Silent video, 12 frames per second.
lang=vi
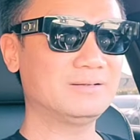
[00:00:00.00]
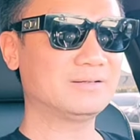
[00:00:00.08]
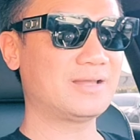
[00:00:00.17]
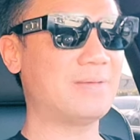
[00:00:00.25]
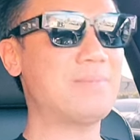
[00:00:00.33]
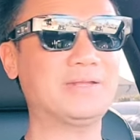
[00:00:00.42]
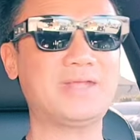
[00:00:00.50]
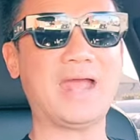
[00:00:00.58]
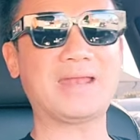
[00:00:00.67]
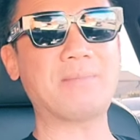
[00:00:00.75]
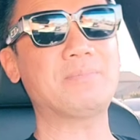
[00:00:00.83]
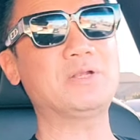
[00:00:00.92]
để mình trà
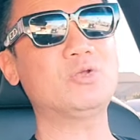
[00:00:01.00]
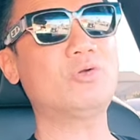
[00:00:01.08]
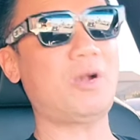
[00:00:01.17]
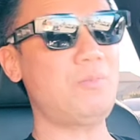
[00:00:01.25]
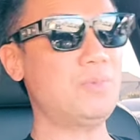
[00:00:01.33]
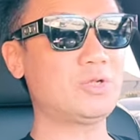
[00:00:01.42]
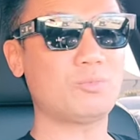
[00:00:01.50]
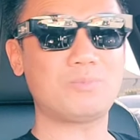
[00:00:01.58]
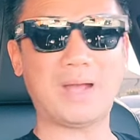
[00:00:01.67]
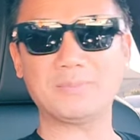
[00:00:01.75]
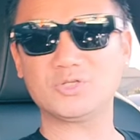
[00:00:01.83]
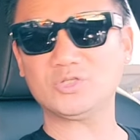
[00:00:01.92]
đạp mình vu khóc mình dục
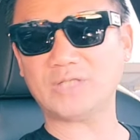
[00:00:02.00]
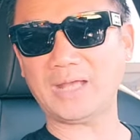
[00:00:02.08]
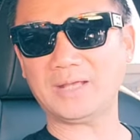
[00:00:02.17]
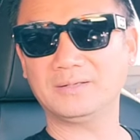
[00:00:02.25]
mạ mình xứ trạc